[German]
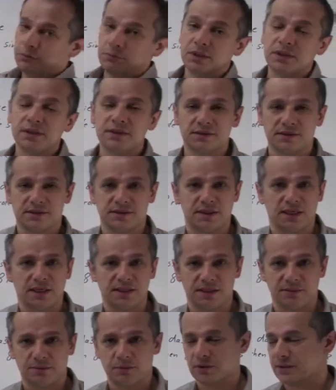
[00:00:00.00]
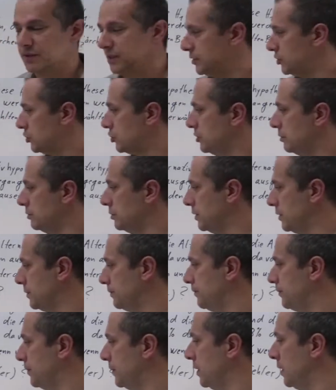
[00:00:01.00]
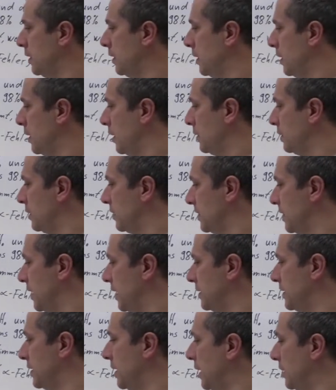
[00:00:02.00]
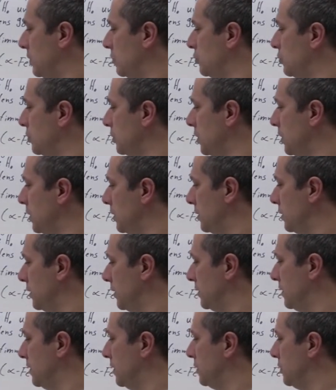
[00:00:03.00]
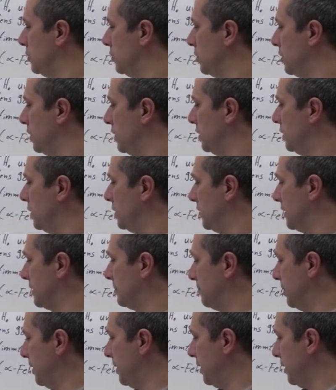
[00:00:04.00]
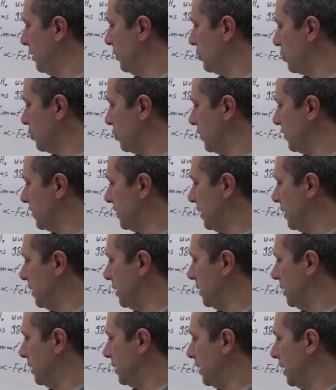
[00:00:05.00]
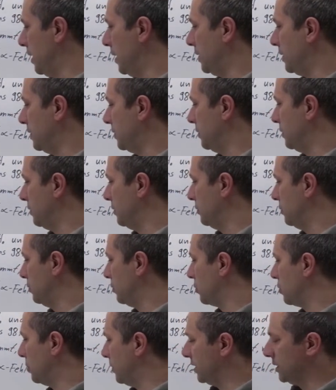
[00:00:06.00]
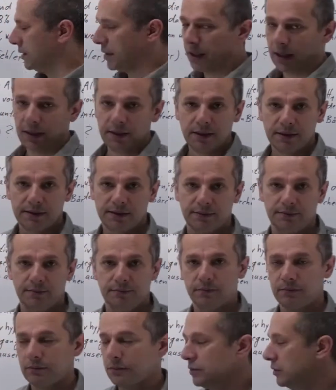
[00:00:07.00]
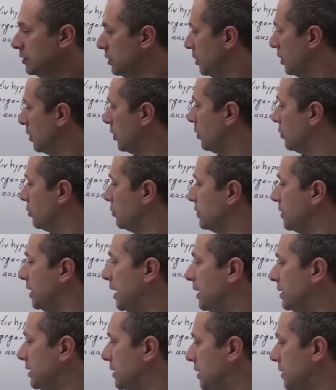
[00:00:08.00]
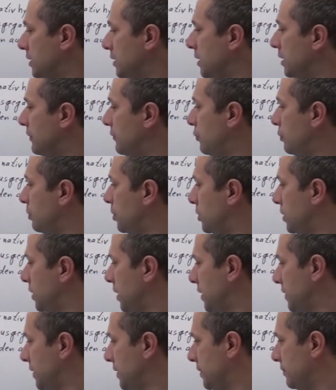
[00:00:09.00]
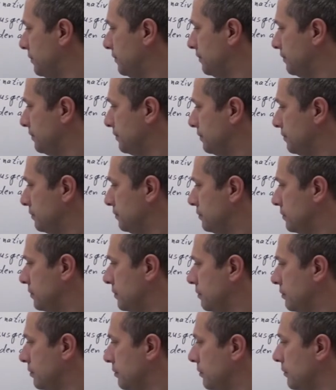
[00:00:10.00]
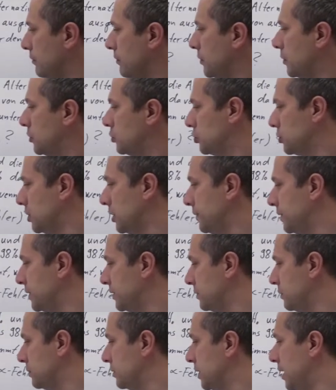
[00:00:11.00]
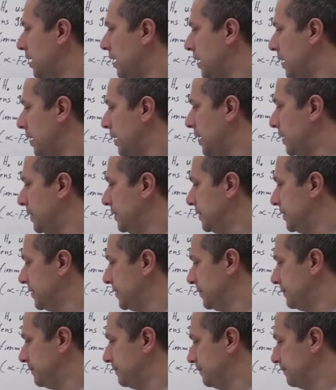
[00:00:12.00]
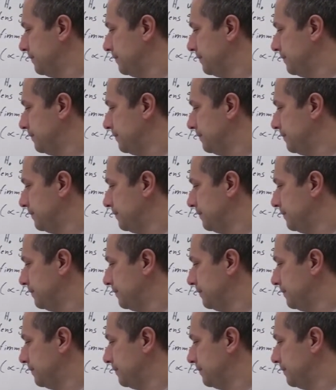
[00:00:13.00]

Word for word: von mindestens 30% stimmt. Das heißt, H0 ist die Theorie, dass p größer gleich 0,3 ist. Und die Alternativhypothese, schreiben wir es drunter, H1,